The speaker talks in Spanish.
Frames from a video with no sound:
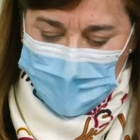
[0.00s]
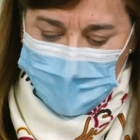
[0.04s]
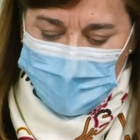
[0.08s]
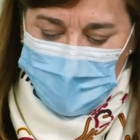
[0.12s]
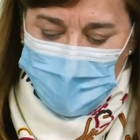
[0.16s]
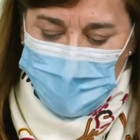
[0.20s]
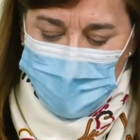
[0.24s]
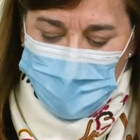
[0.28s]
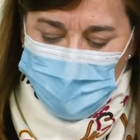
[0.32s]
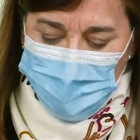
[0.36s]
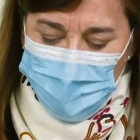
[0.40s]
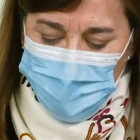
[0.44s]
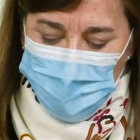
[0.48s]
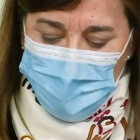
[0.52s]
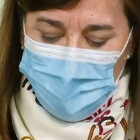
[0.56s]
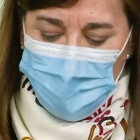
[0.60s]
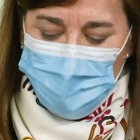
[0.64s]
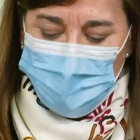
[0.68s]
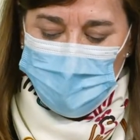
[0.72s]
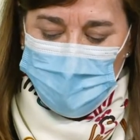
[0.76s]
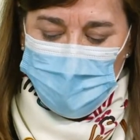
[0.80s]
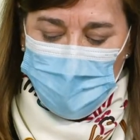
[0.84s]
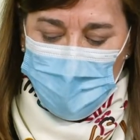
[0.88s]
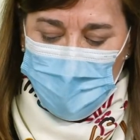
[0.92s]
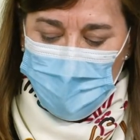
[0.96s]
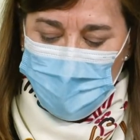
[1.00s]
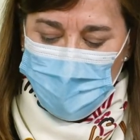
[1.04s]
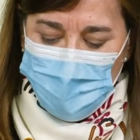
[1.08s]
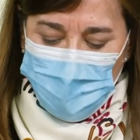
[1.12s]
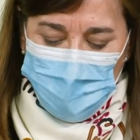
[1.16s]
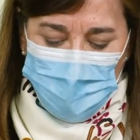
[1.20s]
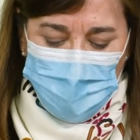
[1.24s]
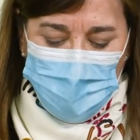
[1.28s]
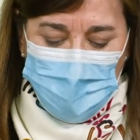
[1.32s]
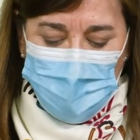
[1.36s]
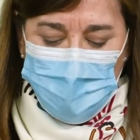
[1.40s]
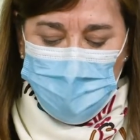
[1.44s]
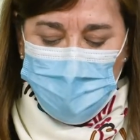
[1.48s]
Tenemos que actuar
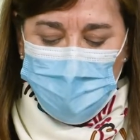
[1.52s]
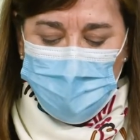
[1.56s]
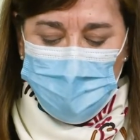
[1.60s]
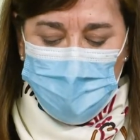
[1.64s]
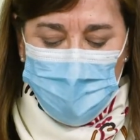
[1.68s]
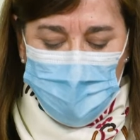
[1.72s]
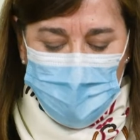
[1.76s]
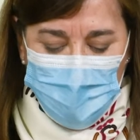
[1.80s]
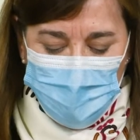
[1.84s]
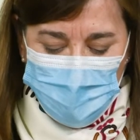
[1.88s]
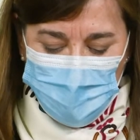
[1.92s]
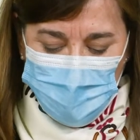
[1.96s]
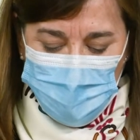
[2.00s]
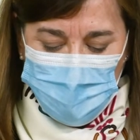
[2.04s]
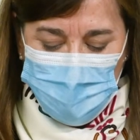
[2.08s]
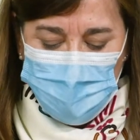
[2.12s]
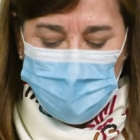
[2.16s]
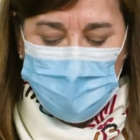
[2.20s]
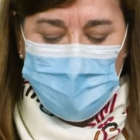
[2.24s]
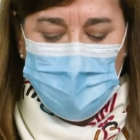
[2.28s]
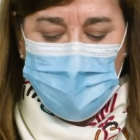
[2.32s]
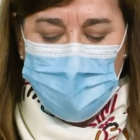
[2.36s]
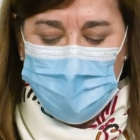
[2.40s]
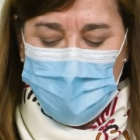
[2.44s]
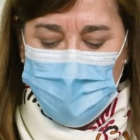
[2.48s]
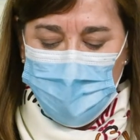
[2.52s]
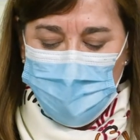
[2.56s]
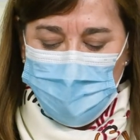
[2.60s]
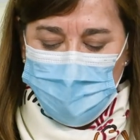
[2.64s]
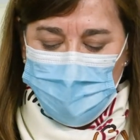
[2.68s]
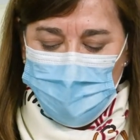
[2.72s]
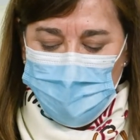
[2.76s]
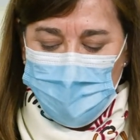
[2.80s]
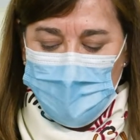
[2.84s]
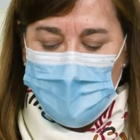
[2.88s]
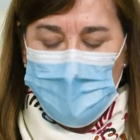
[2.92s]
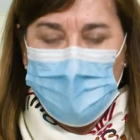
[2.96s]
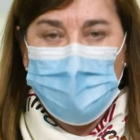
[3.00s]
como si estuviéramos
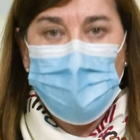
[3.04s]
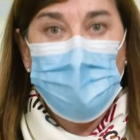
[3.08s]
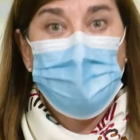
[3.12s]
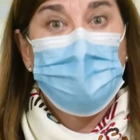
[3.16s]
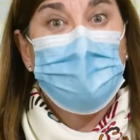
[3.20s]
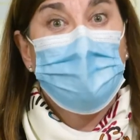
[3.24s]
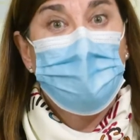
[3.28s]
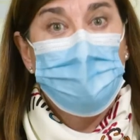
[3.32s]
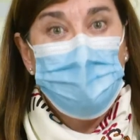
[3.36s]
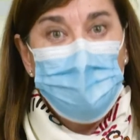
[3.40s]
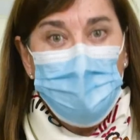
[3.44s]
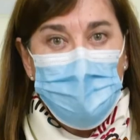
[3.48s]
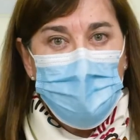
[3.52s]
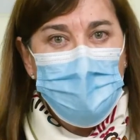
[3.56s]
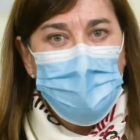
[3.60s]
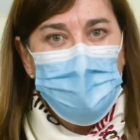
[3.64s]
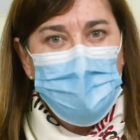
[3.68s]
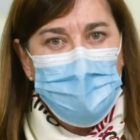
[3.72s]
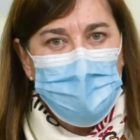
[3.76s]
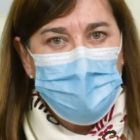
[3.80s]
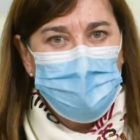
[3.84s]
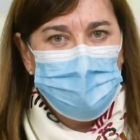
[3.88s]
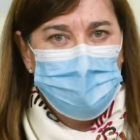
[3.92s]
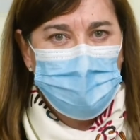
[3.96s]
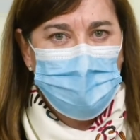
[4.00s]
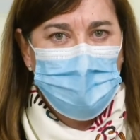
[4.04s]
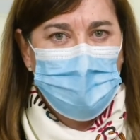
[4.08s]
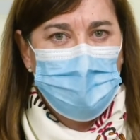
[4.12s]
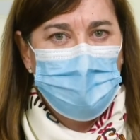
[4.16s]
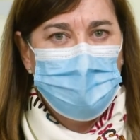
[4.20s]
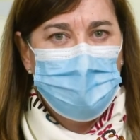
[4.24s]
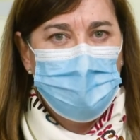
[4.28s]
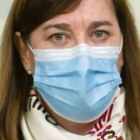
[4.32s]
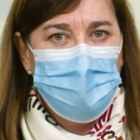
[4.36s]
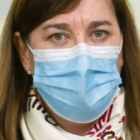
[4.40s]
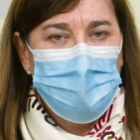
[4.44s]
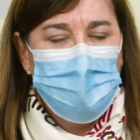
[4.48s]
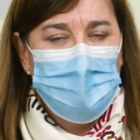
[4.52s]
contagiados porque puede que lo
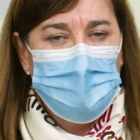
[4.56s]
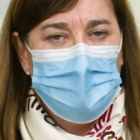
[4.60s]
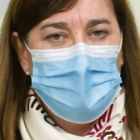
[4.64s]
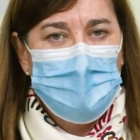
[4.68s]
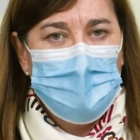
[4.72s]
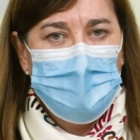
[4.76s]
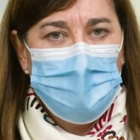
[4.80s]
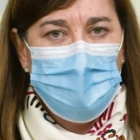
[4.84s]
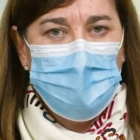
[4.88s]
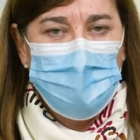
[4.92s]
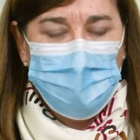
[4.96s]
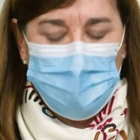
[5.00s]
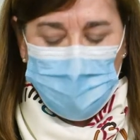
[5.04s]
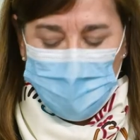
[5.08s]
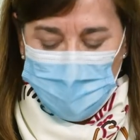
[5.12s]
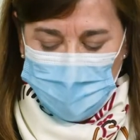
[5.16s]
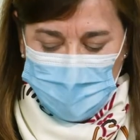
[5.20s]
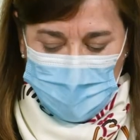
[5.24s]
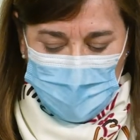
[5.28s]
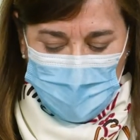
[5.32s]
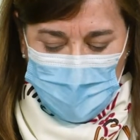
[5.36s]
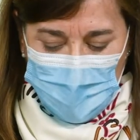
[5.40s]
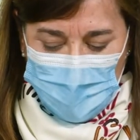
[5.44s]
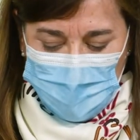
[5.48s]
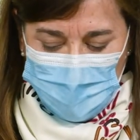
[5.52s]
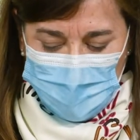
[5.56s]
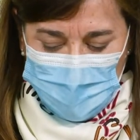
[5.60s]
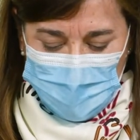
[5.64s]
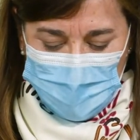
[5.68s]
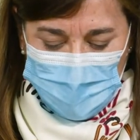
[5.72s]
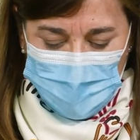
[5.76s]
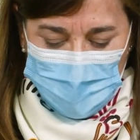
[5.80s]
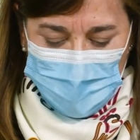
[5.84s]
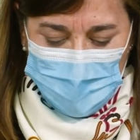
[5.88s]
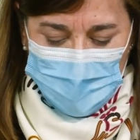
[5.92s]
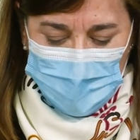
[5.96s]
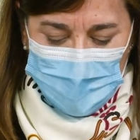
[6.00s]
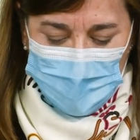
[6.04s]
estemos y no lo sepamos.
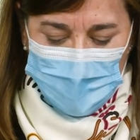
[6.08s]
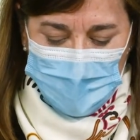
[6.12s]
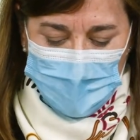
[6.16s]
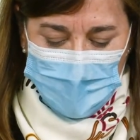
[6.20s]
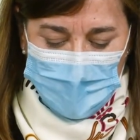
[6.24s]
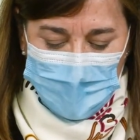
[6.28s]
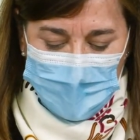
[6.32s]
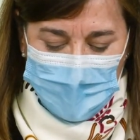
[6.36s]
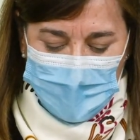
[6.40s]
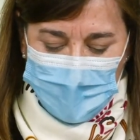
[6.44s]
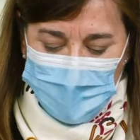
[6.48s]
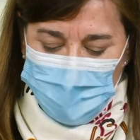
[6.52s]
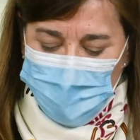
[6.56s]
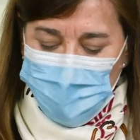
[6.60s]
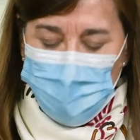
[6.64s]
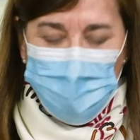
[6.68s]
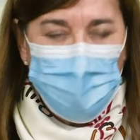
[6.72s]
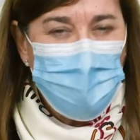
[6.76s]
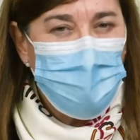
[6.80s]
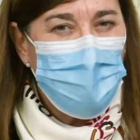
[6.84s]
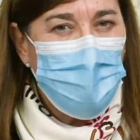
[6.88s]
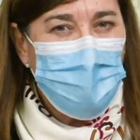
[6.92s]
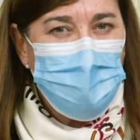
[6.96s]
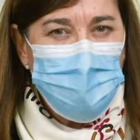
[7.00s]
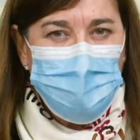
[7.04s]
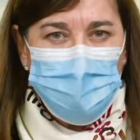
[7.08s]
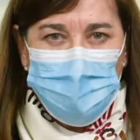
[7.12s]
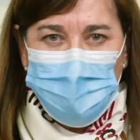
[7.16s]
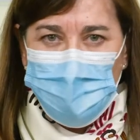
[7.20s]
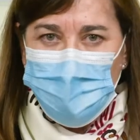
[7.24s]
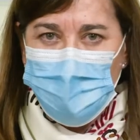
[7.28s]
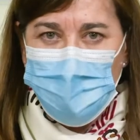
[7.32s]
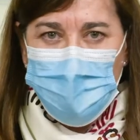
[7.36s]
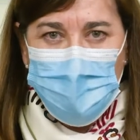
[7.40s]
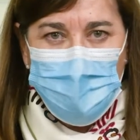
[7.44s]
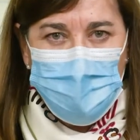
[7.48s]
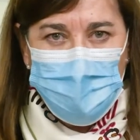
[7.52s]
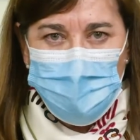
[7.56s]
Es lo más
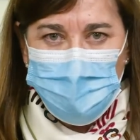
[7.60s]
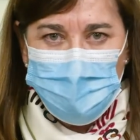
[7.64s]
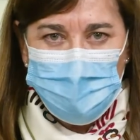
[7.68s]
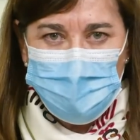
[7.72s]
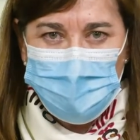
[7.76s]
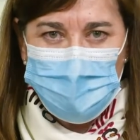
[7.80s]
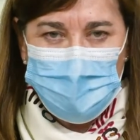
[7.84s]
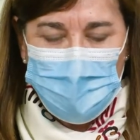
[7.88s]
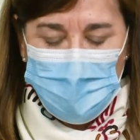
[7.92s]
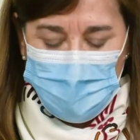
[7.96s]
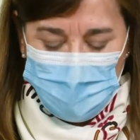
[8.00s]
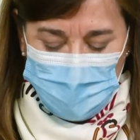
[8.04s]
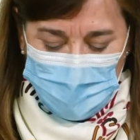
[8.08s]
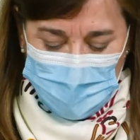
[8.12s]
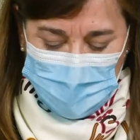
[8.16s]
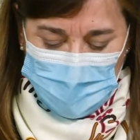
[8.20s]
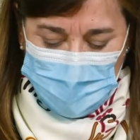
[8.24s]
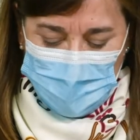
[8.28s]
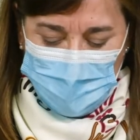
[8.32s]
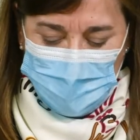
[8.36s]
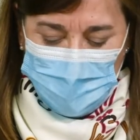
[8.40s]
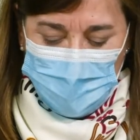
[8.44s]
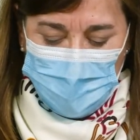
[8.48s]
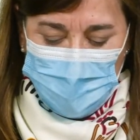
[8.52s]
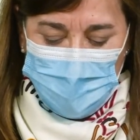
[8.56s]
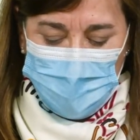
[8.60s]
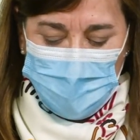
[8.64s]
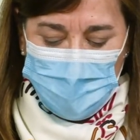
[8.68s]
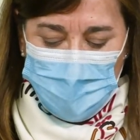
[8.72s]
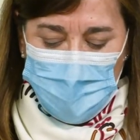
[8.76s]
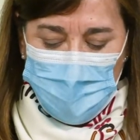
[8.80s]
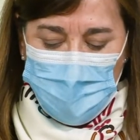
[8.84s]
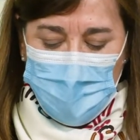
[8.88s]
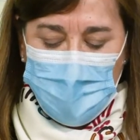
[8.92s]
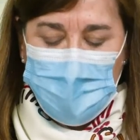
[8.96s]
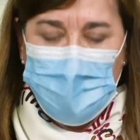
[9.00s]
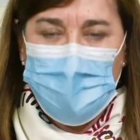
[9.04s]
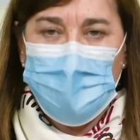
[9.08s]
solidario en una situación
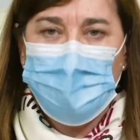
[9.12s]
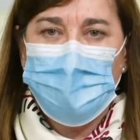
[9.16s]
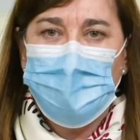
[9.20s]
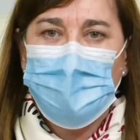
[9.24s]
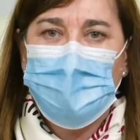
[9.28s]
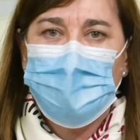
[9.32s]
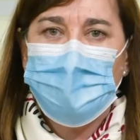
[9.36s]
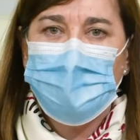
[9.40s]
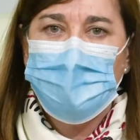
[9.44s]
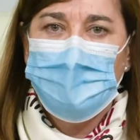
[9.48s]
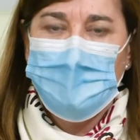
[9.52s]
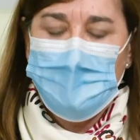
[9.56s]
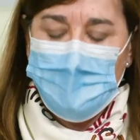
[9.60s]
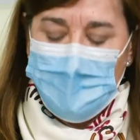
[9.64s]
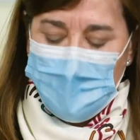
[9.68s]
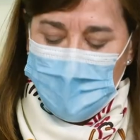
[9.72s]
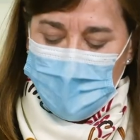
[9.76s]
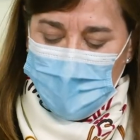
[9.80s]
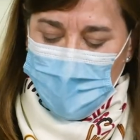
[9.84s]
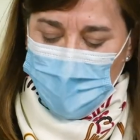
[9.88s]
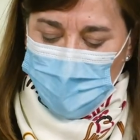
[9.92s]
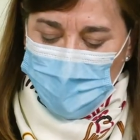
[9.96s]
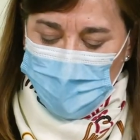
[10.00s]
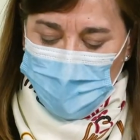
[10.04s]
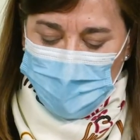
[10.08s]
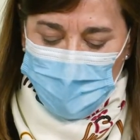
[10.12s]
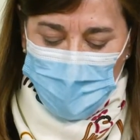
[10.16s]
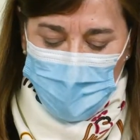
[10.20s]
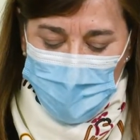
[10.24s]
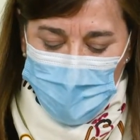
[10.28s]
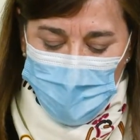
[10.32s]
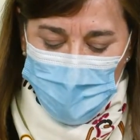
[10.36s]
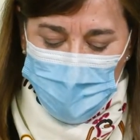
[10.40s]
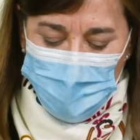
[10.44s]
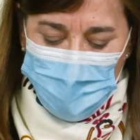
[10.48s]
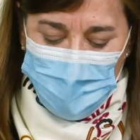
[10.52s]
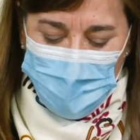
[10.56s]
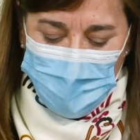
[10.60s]
de pandemia y la
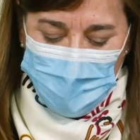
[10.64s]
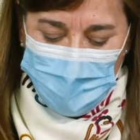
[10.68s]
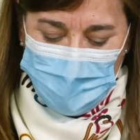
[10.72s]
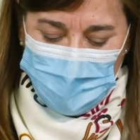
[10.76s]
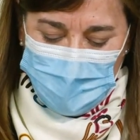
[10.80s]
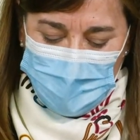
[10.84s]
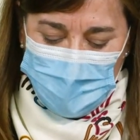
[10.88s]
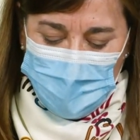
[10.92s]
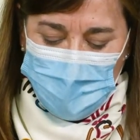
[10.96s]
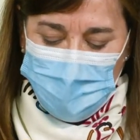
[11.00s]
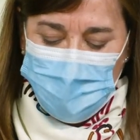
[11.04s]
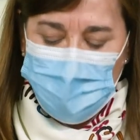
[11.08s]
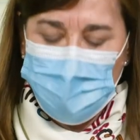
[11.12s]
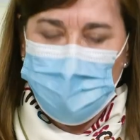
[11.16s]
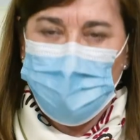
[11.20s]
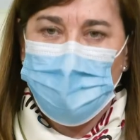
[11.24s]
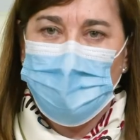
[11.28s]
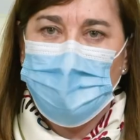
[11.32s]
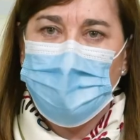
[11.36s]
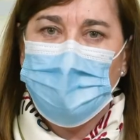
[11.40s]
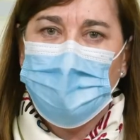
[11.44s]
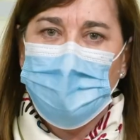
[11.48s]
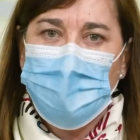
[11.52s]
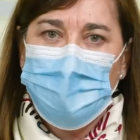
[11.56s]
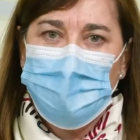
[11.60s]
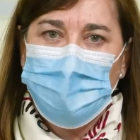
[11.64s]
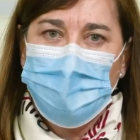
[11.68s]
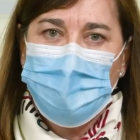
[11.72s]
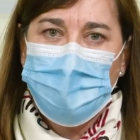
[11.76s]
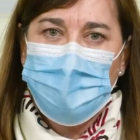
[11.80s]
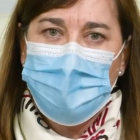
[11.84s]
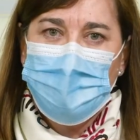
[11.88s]
prudencia y la seguridad